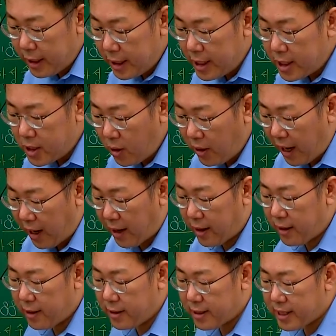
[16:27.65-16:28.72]
이전의
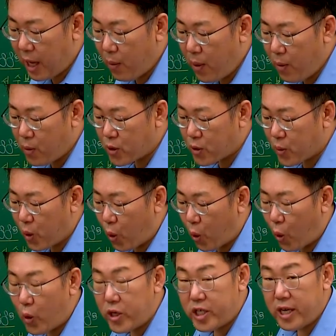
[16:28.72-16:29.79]
사회 모습으로
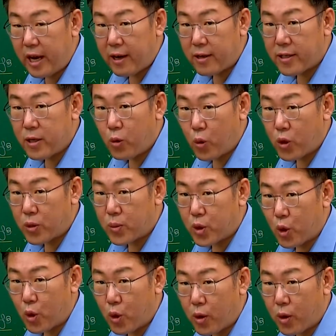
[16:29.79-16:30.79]
옳지 않은 것을 고르십시오.